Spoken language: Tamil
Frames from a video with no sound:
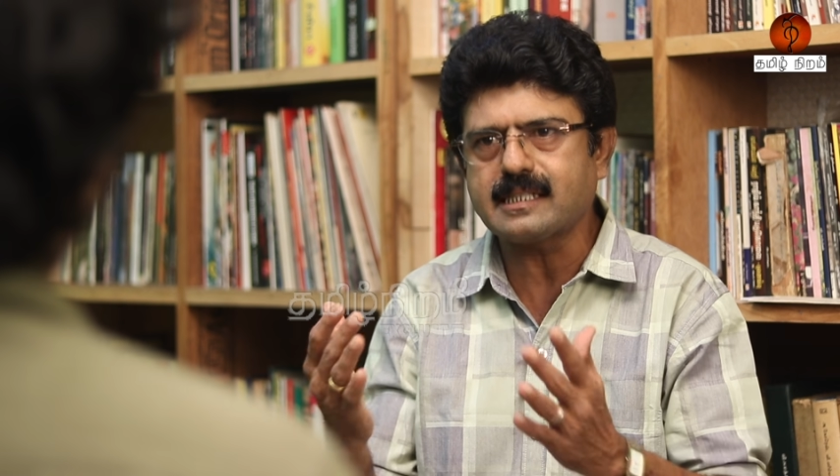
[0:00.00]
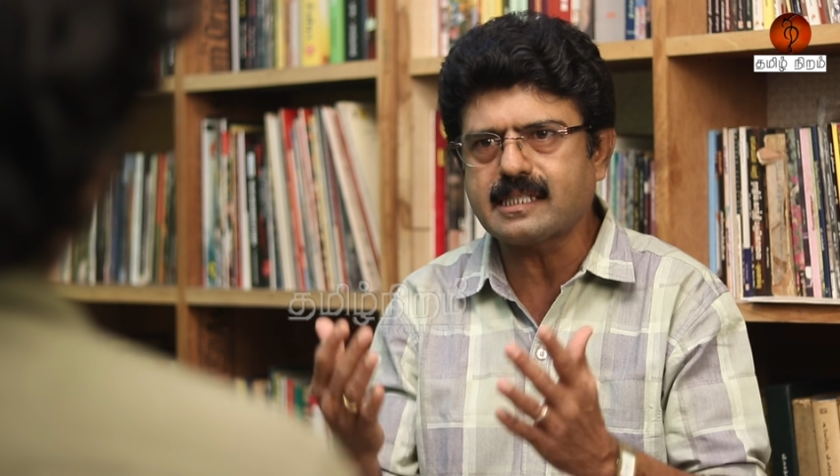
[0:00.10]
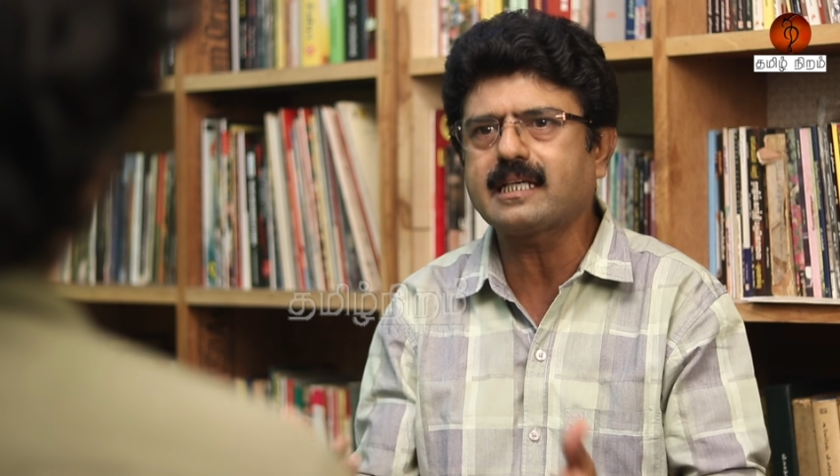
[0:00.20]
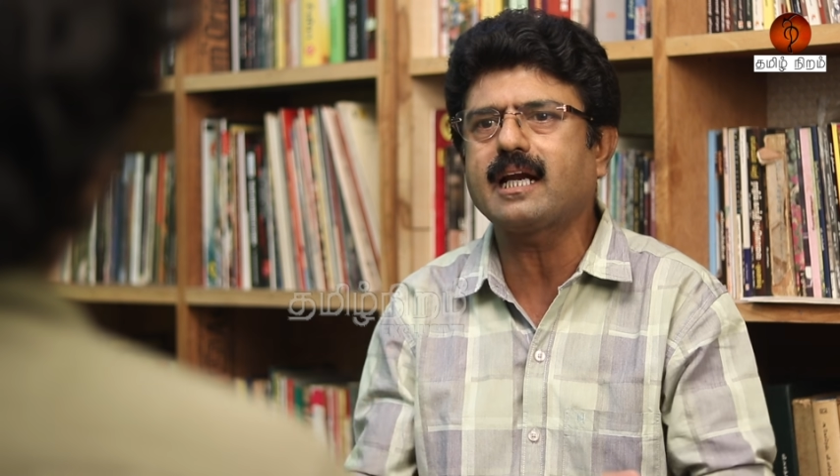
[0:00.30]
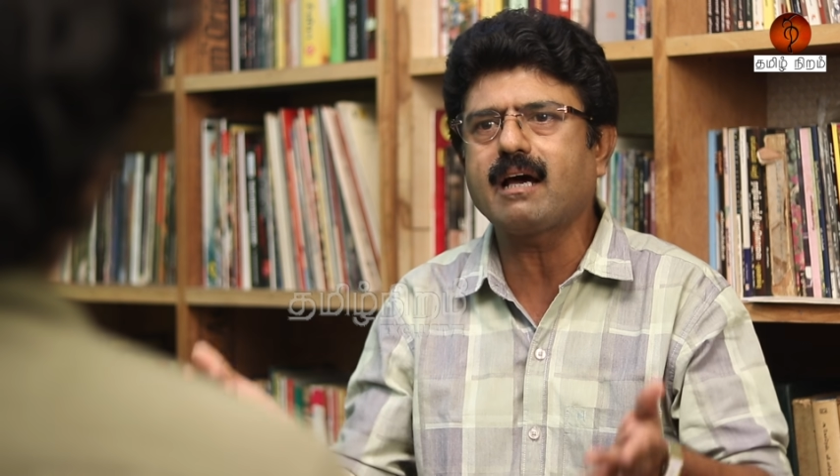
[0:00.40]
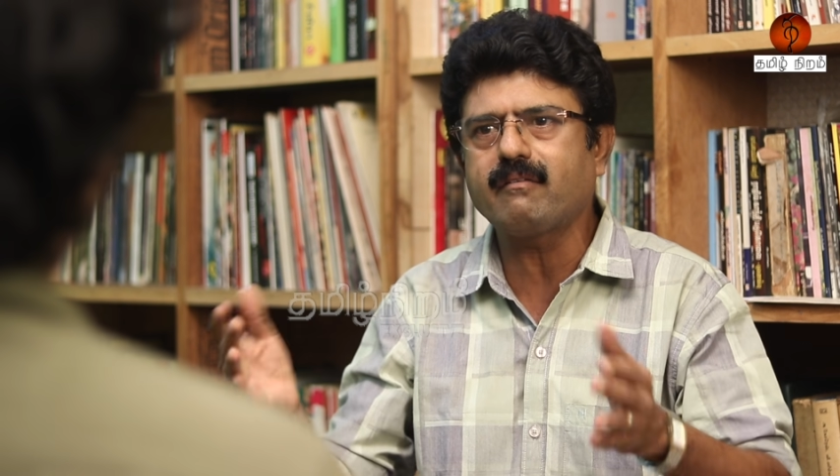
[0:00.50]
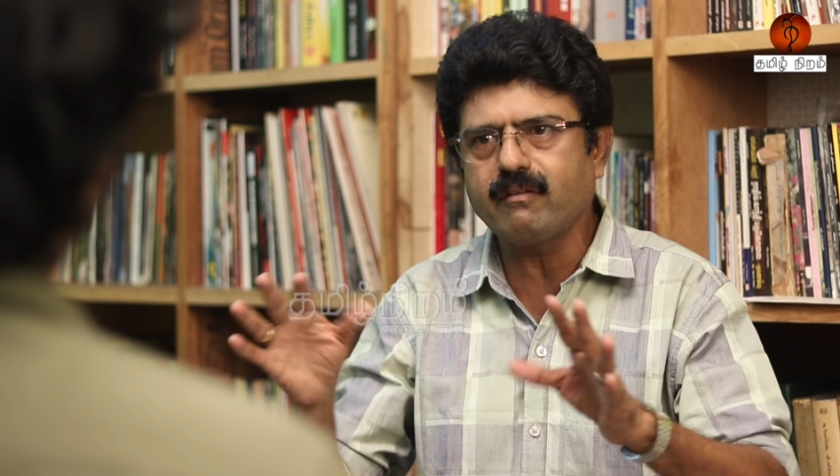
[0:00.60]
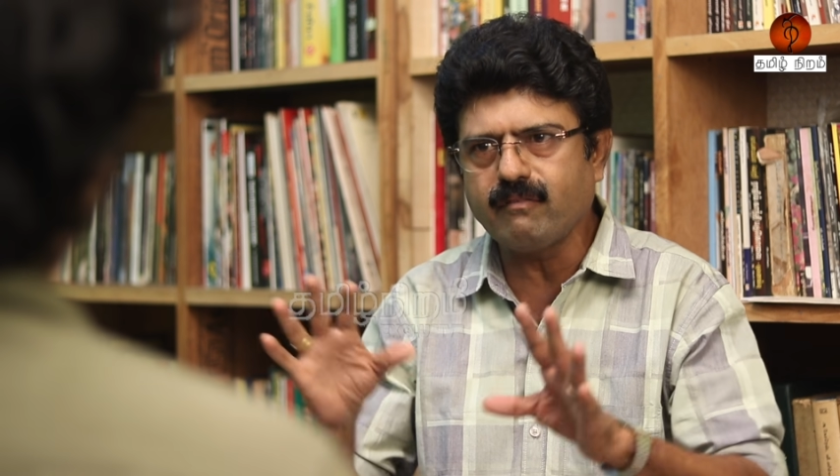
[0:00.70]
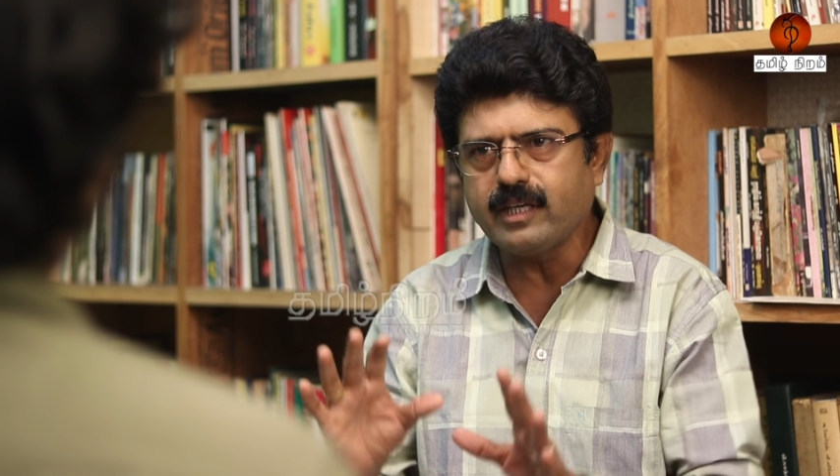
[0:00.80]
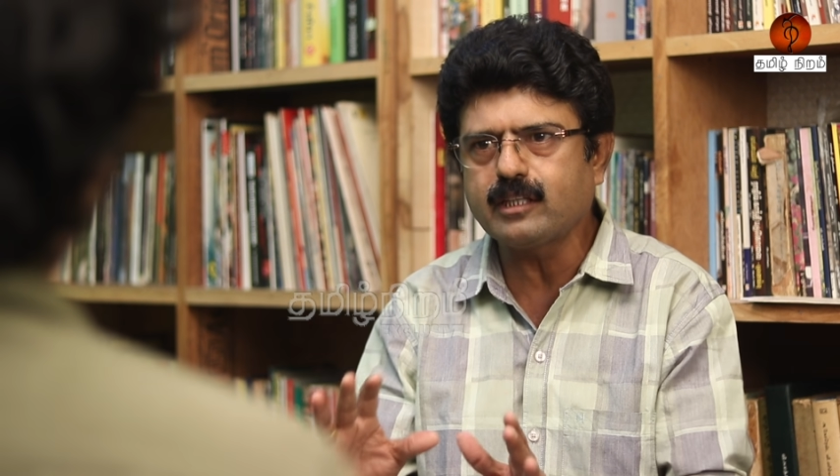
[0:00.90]

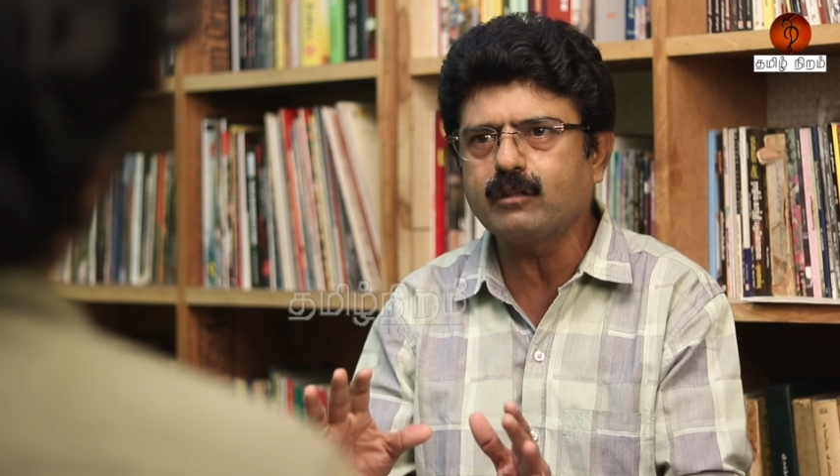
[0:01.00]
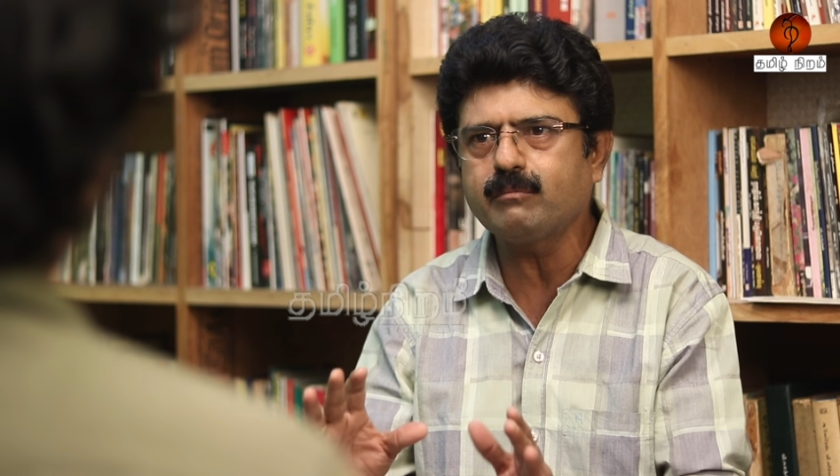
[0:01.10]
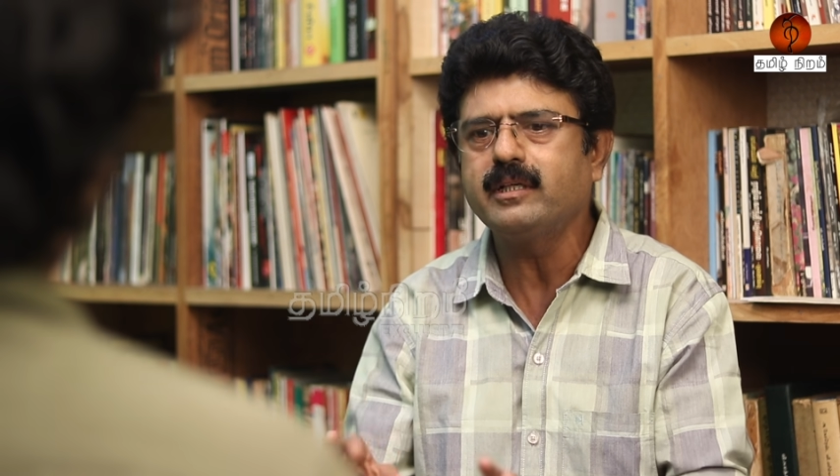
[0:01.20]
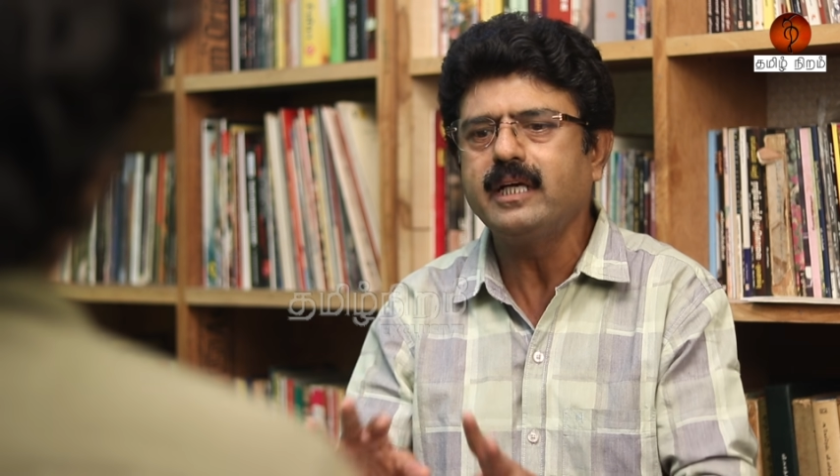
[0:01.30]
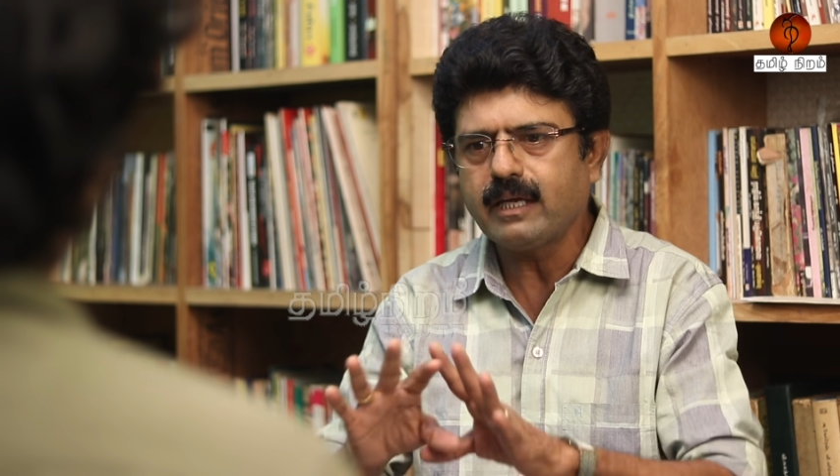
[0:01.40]
சசிகலாவை வைத்தும்